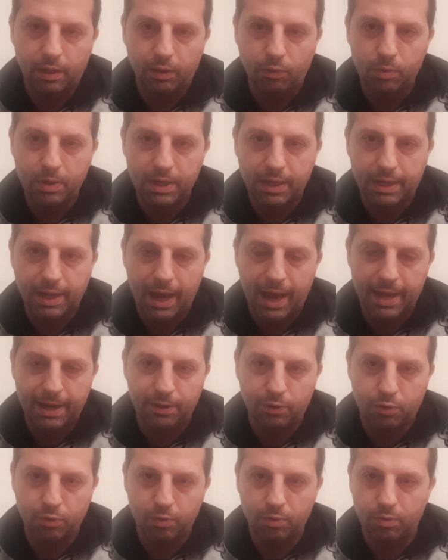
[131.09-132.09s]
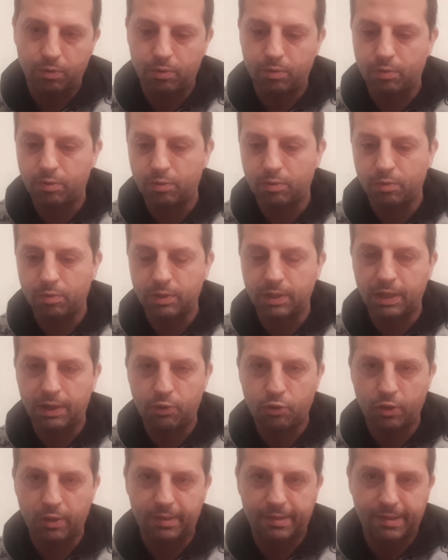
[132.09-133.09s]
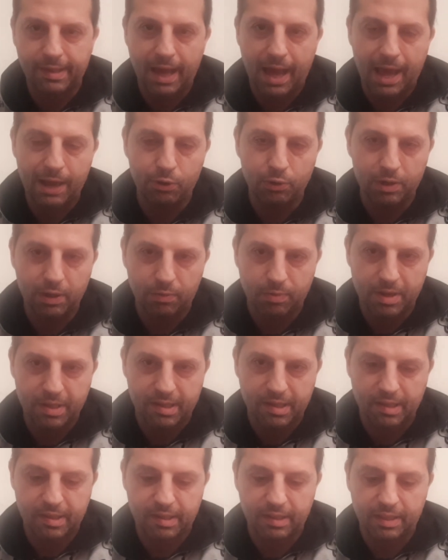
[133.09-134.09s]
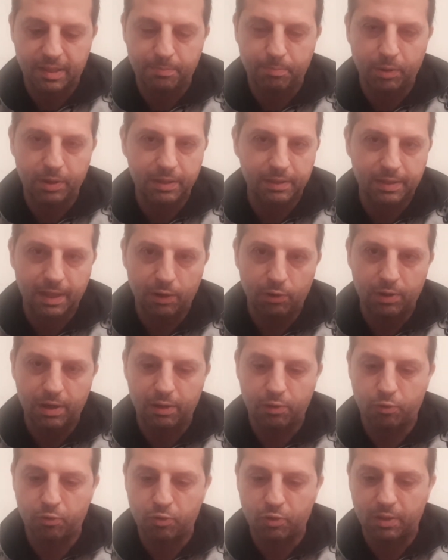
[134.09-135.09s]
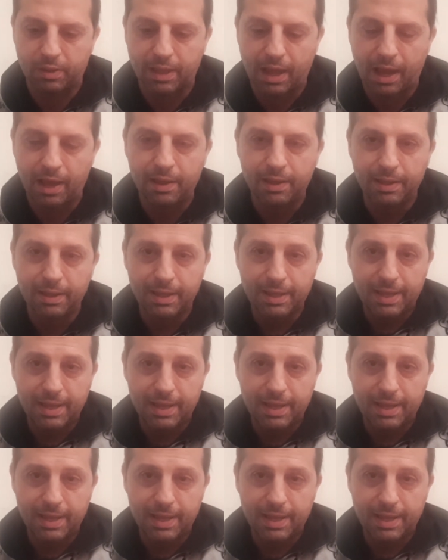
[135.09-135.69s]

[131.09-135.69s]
un incarico dirigenziale o di qualsiasi tipo all'interno della società